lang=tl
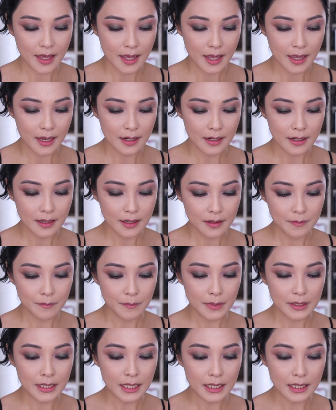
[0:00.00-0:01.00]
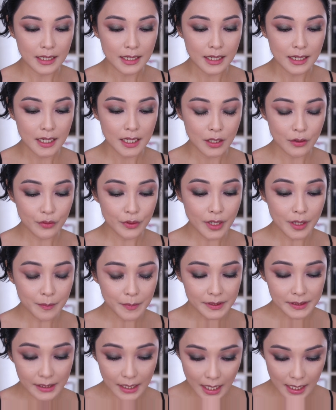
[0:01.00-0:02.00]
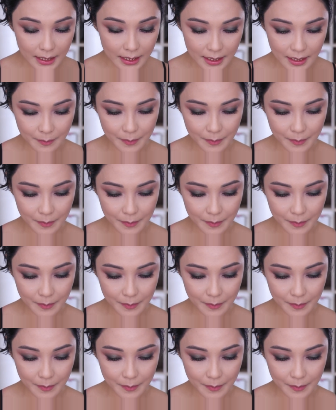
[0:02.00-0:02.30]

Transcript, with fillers: then, maglalagay lang ako ng mascara